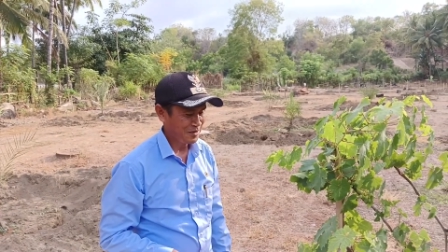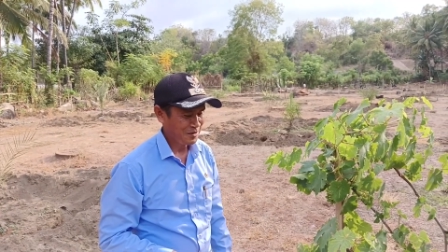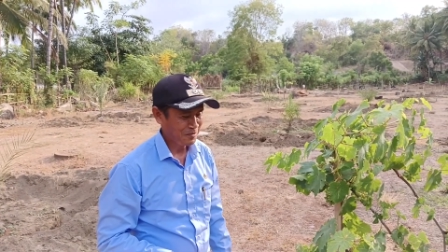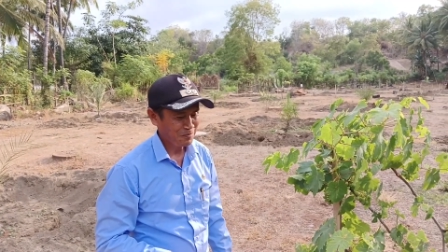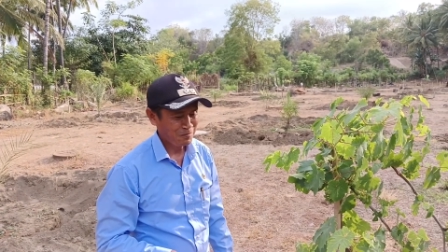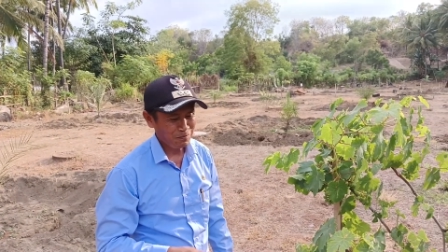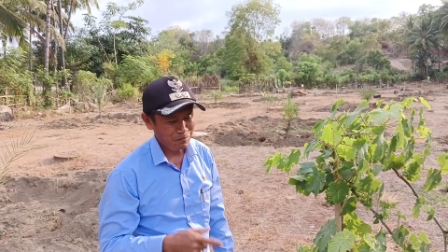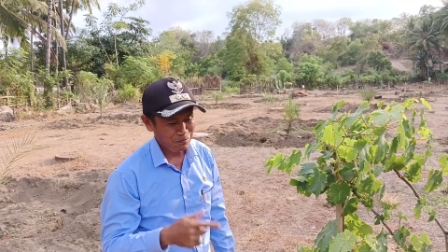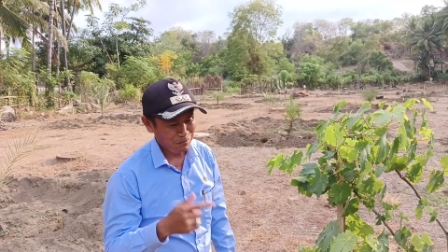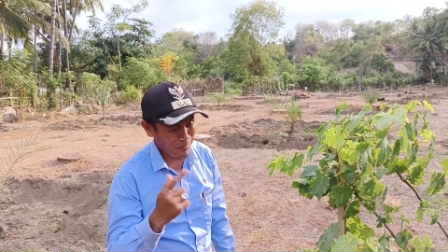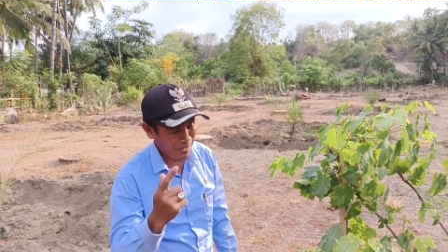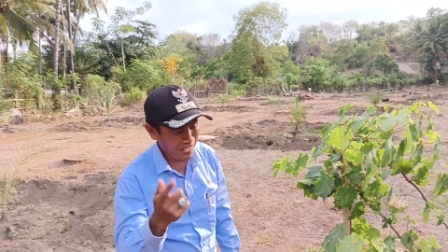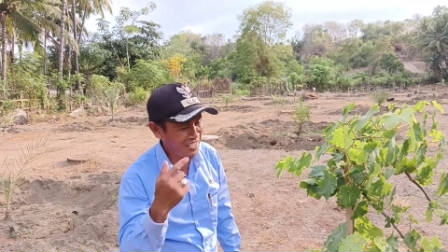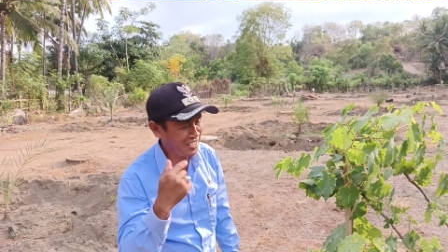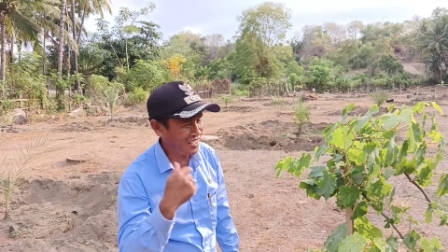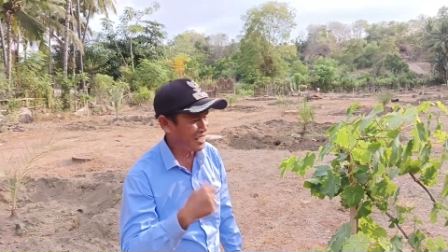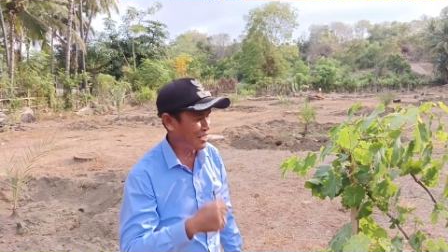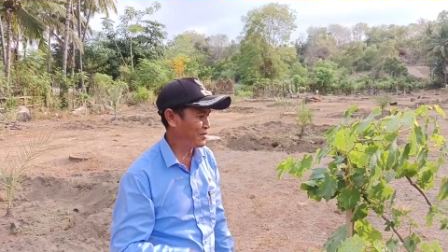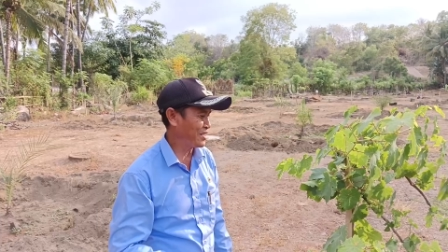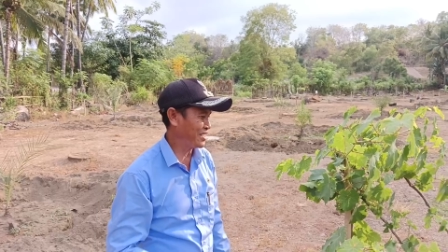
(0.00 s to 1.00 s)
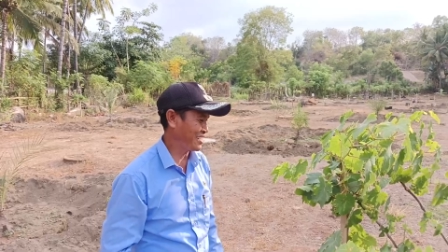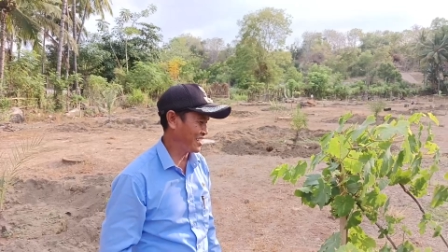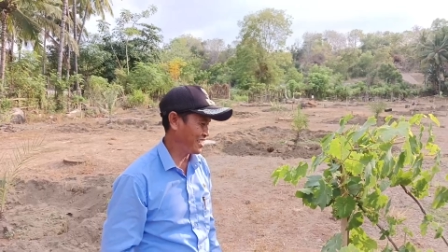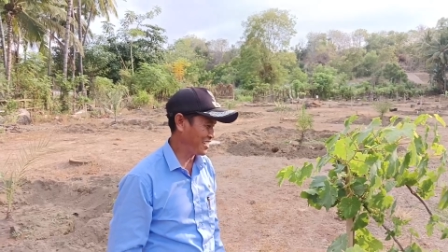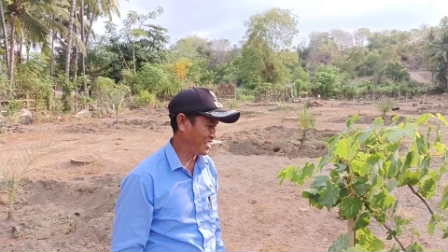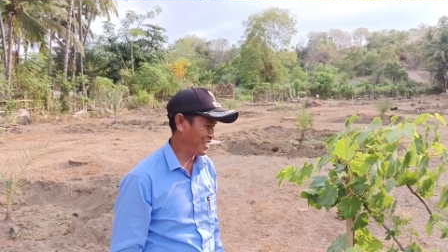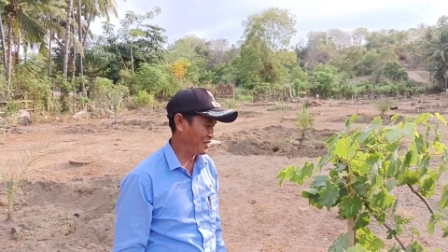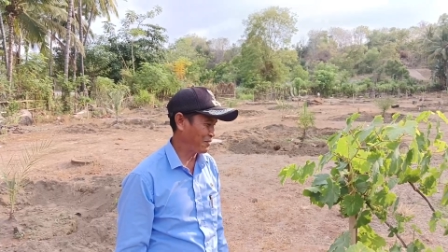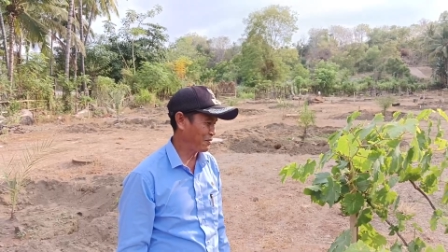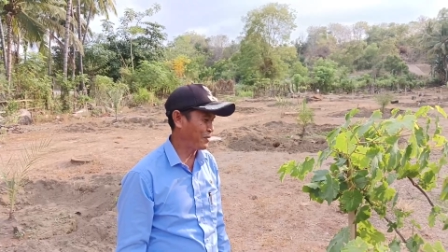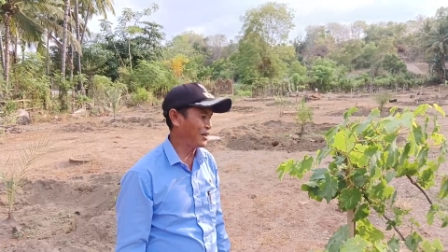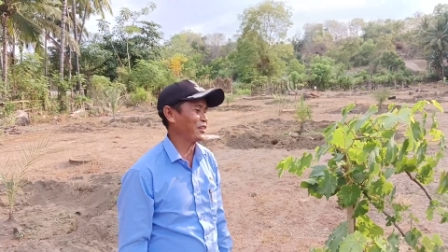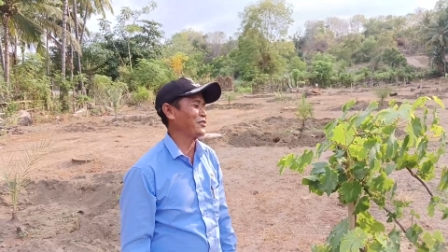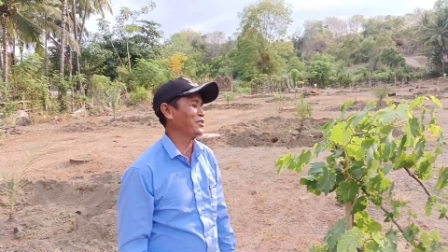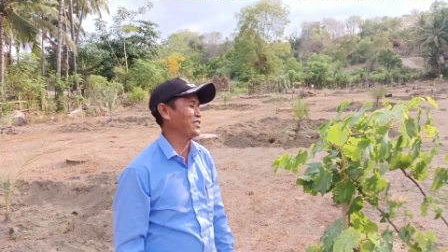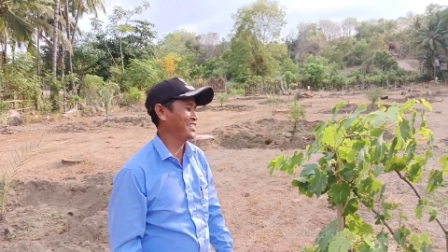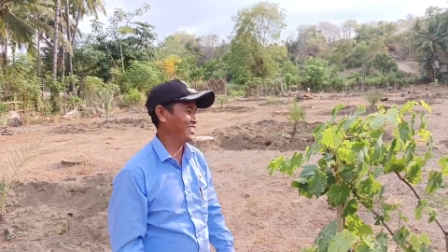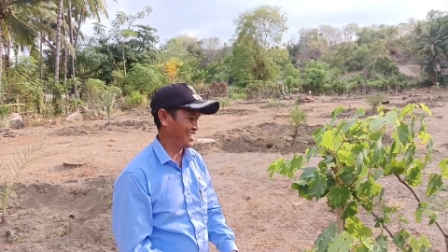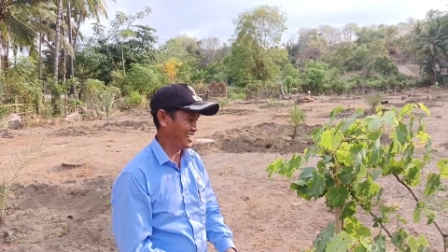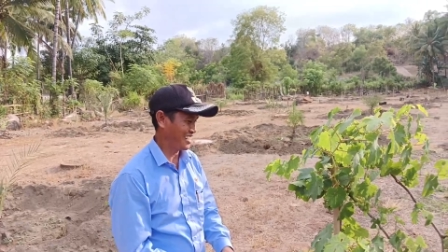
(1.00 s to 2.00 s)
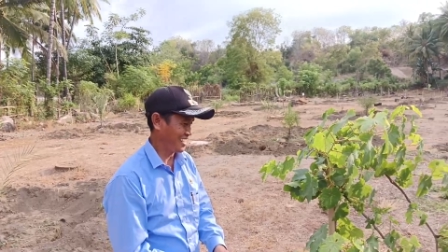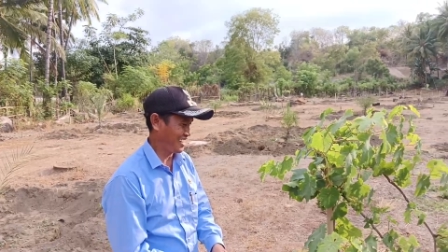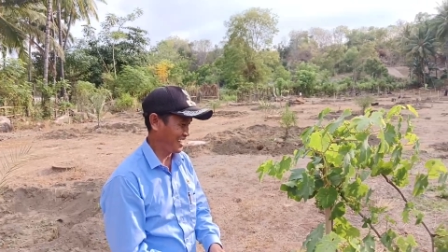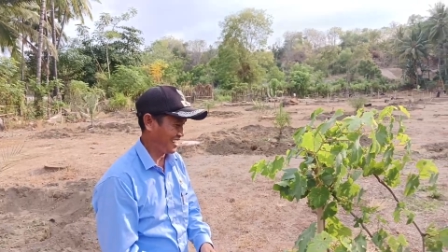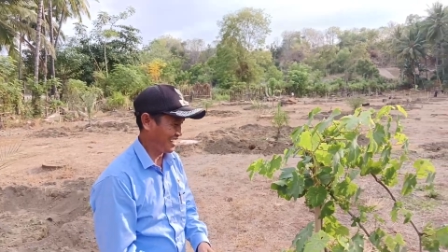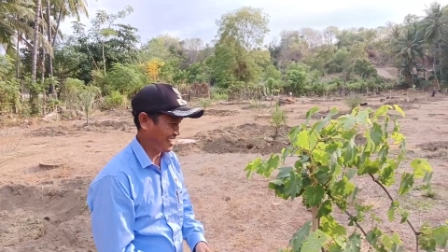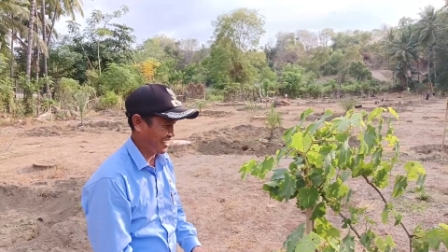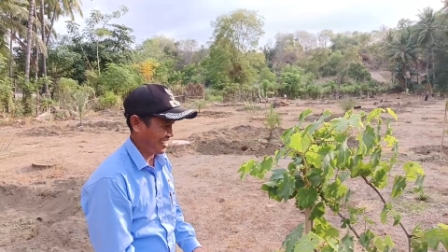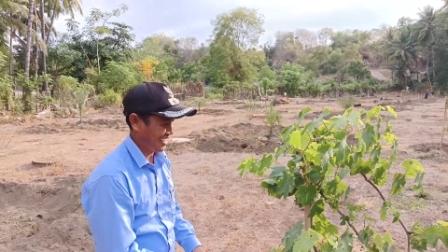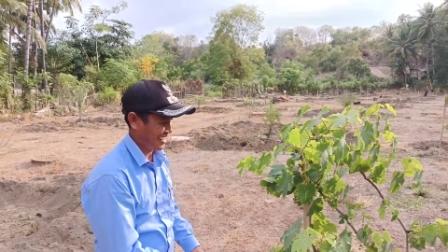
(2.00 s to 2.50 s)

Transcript: Pak Paru, panggil nama saja. Pak, Pak Rudi saja ya.